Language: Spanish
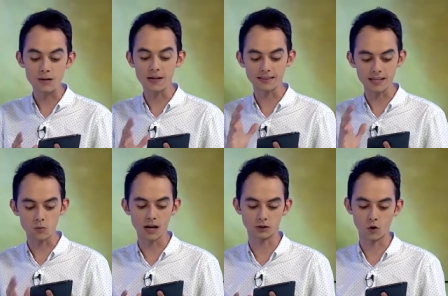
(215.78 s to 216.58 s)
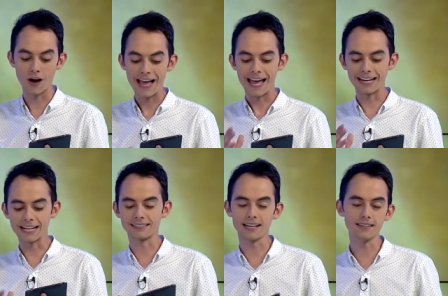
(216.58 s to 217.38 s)
y 24 en
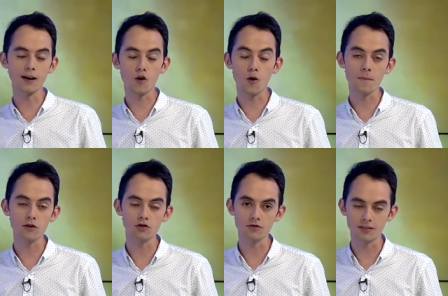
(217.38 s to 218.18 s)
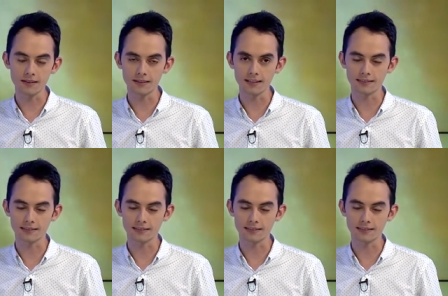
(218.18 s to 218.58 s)
el San Diego Convention Center